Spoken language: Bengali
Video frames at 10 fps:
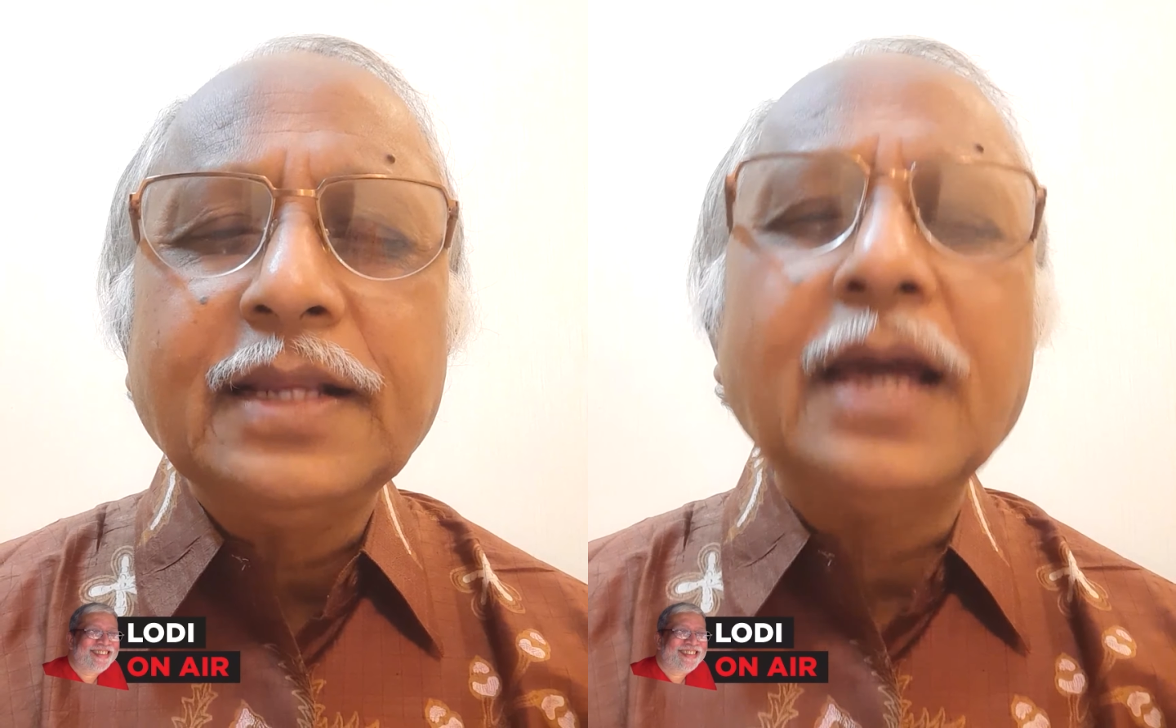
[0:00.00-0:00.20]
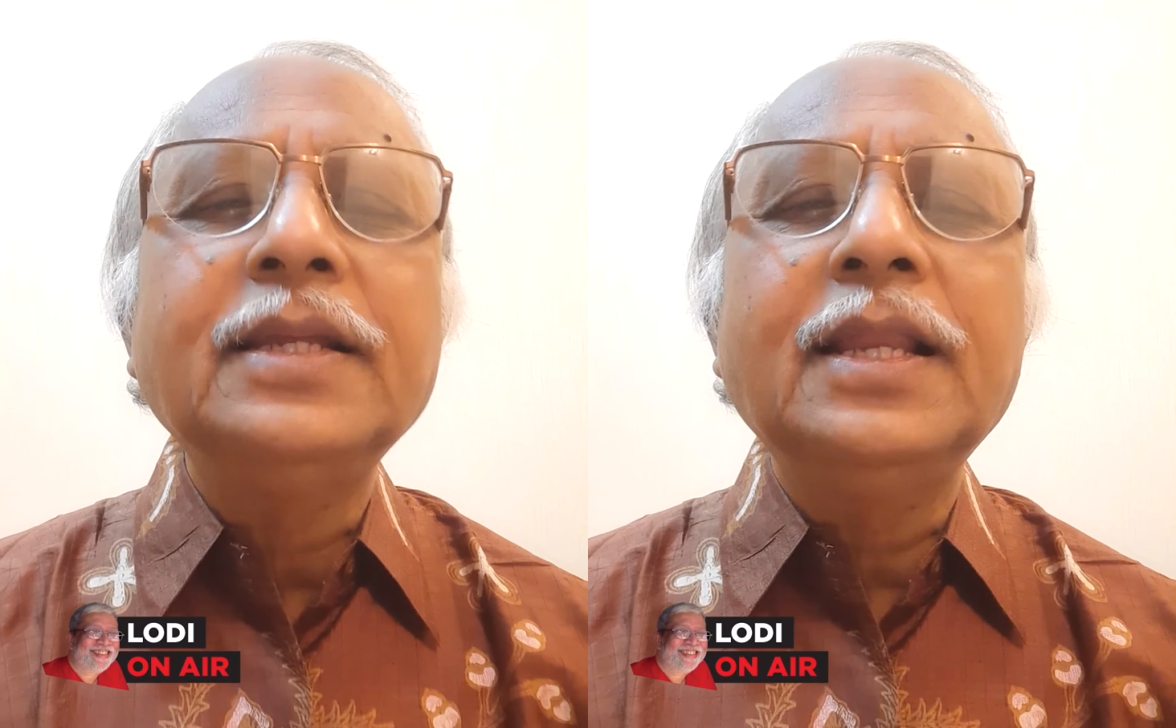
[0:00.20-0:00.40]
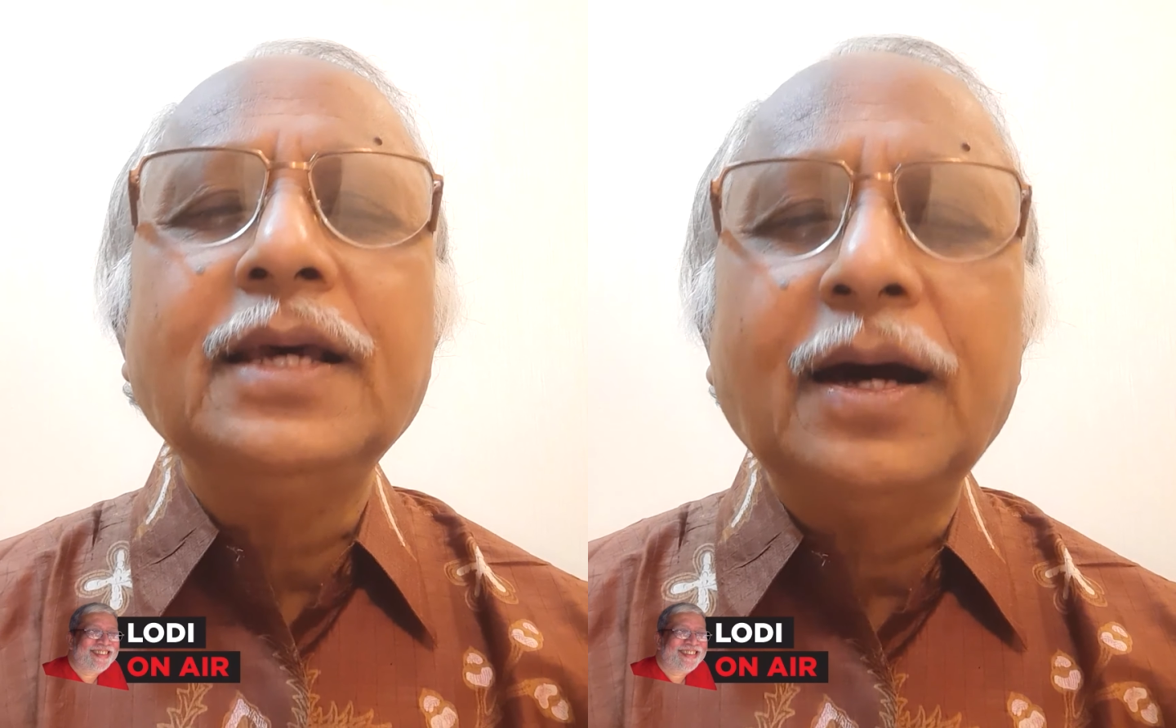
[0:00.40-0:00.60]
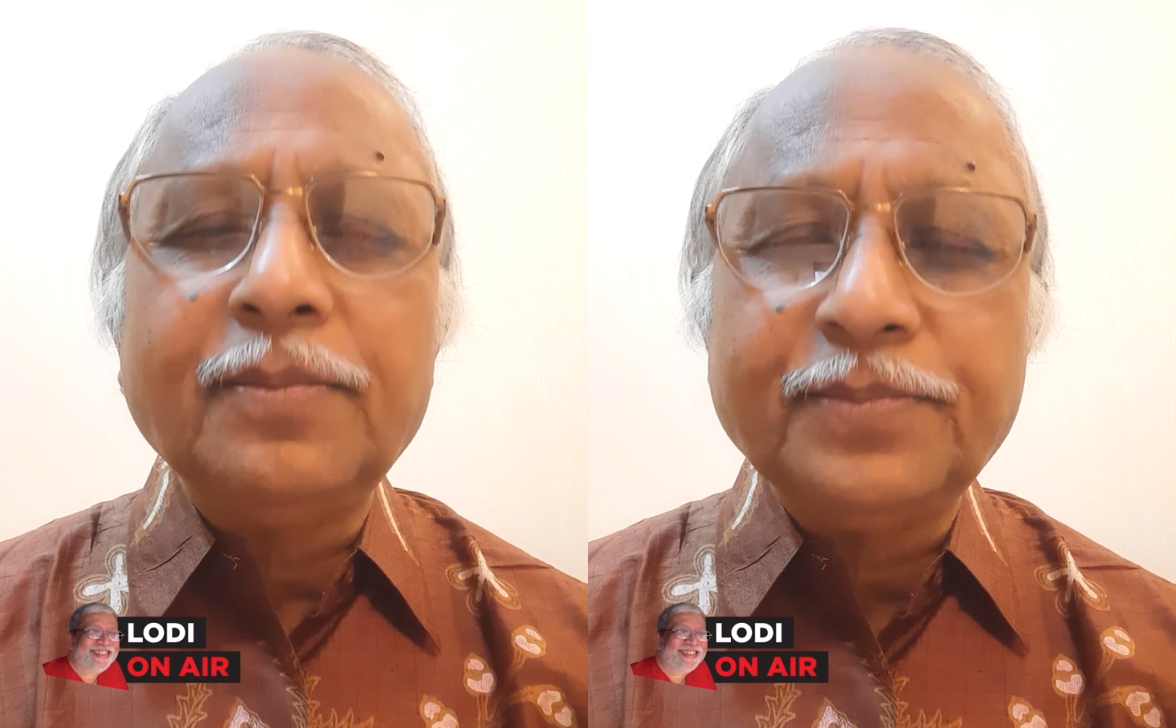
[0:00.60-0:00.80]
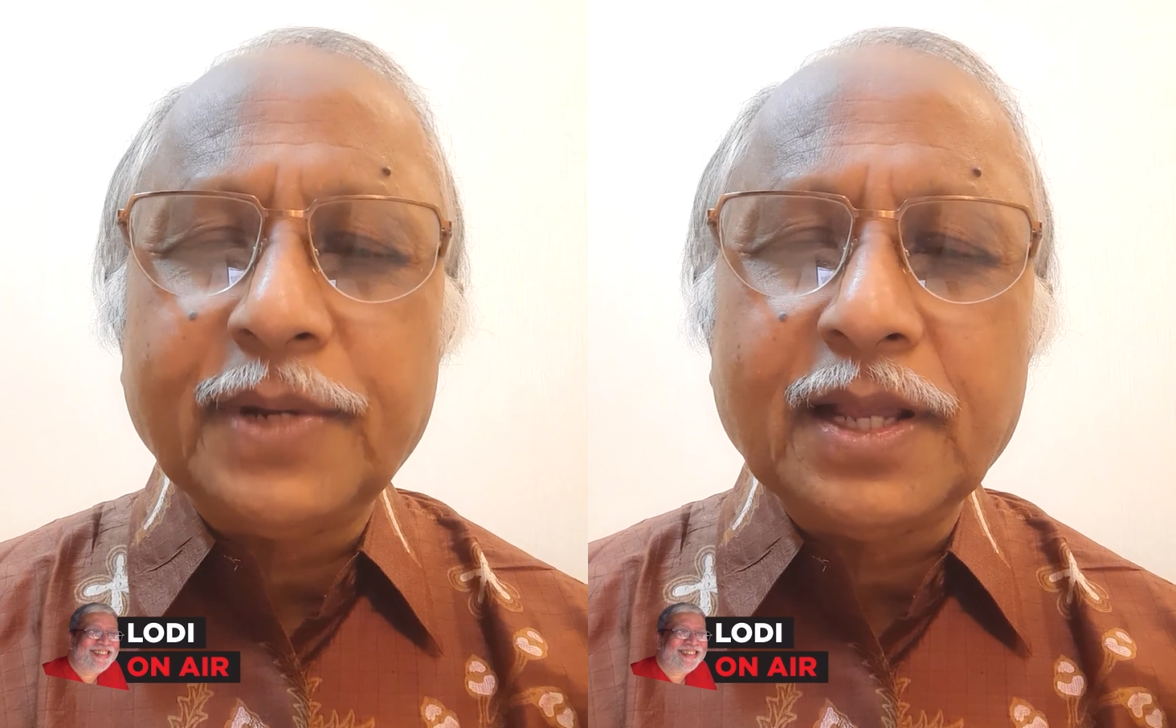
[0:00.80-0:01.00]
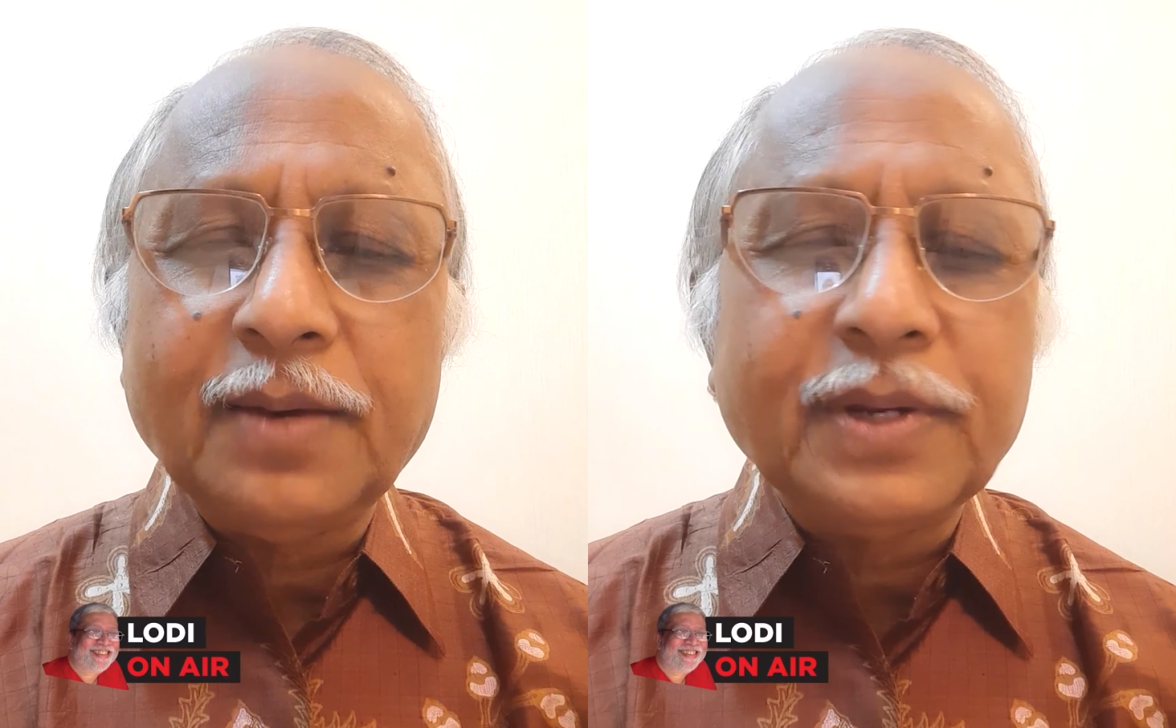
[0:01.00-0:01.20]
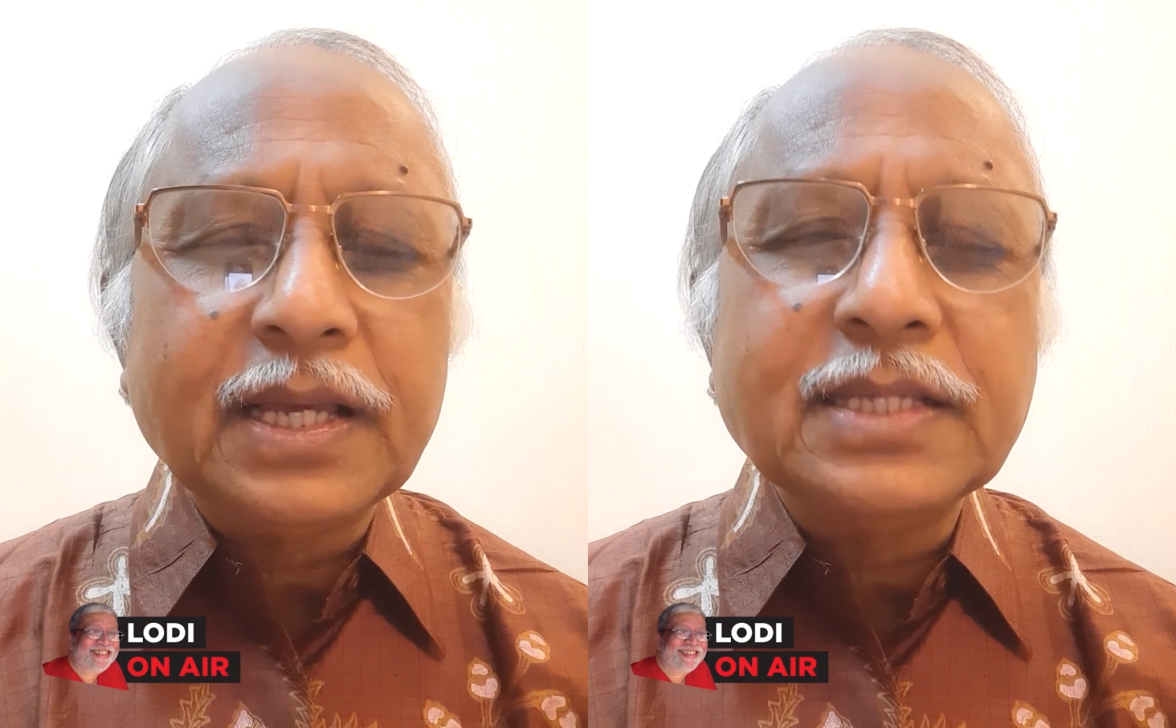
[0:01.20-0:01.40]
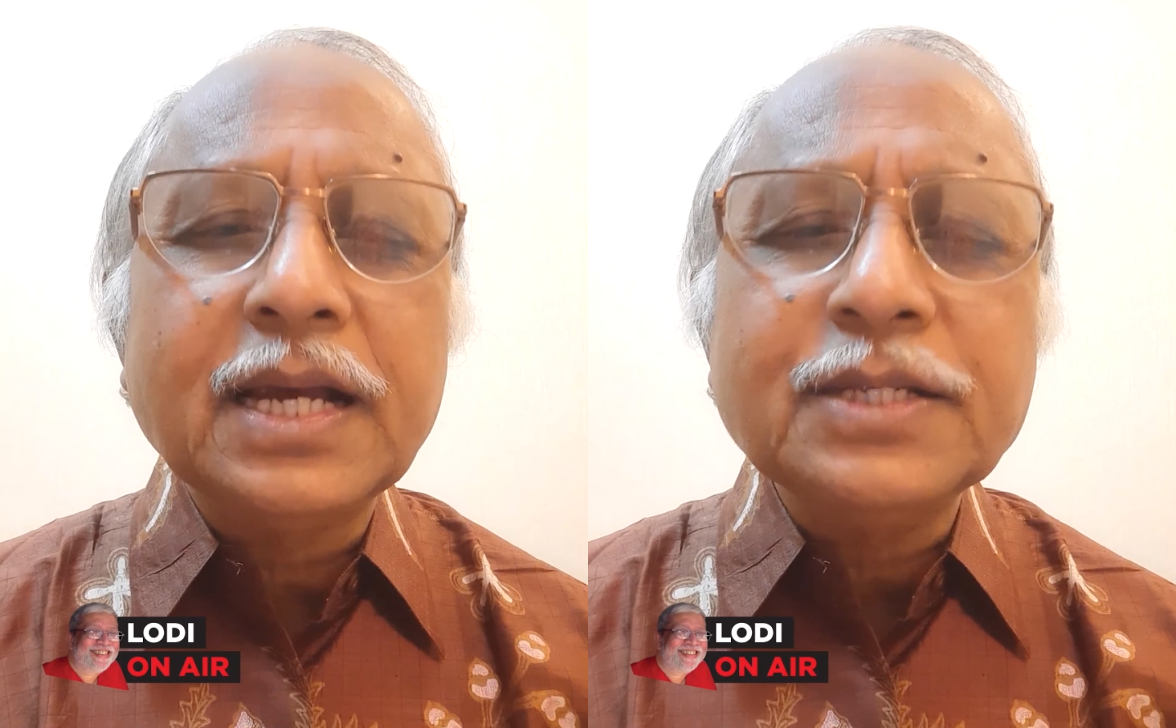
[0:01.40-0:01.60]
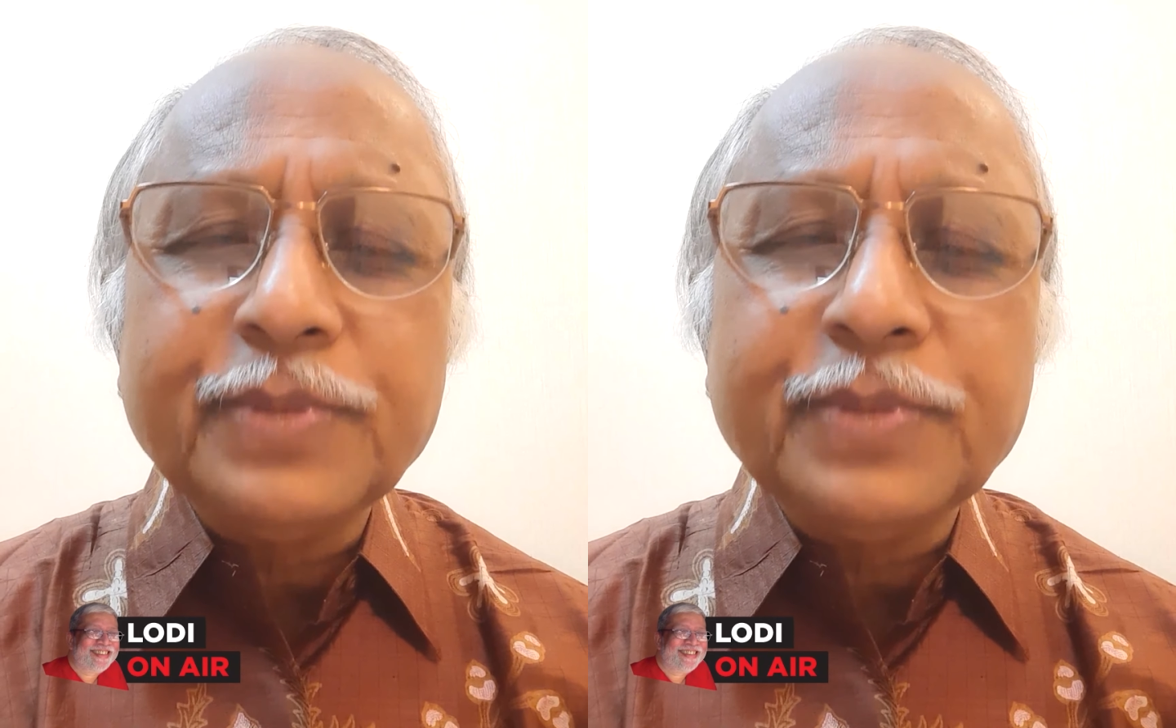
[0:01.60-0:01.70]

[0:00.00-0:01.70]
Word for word: না নিলে আপনারা আমার কাছে